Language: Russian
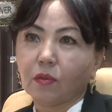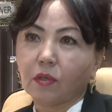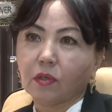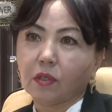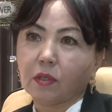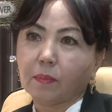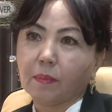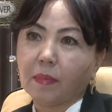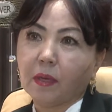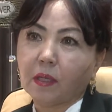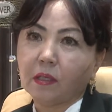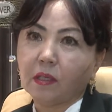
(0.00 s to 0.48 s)

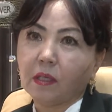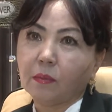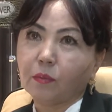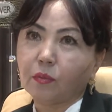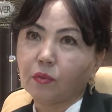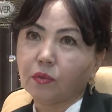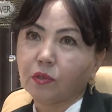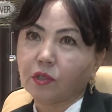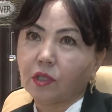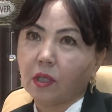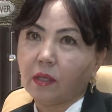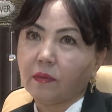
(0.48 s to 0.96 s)
города по
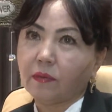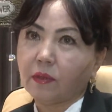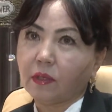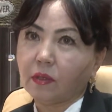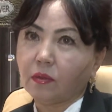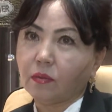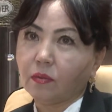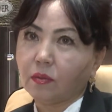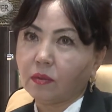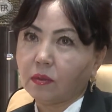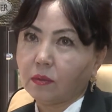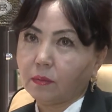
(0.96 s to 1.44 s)
одному
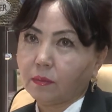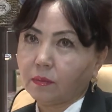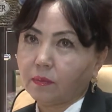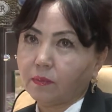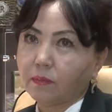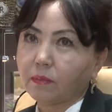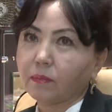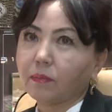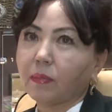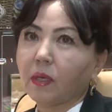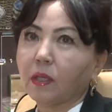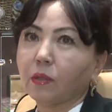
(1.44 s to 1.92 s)

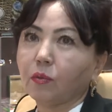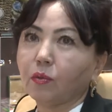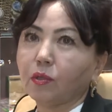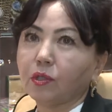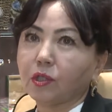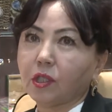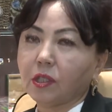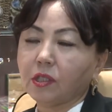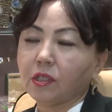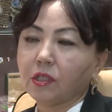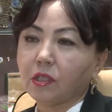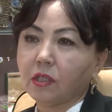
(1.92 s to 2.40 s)
человеку, по одной
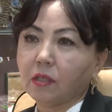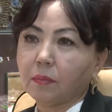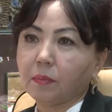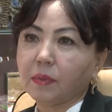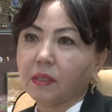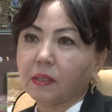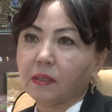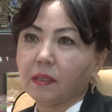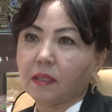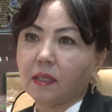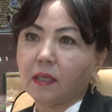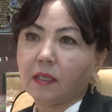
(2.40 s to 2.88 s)
женщине
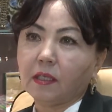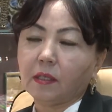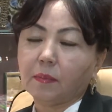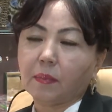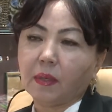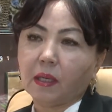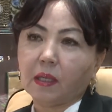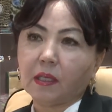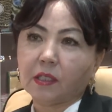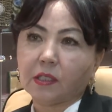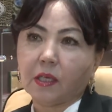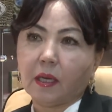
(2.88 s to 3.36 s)
бизнес-леди
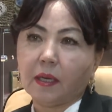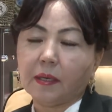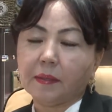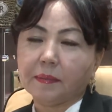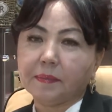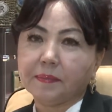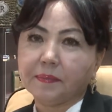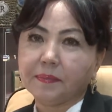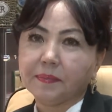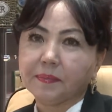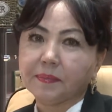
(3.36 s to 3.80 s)
приглашали.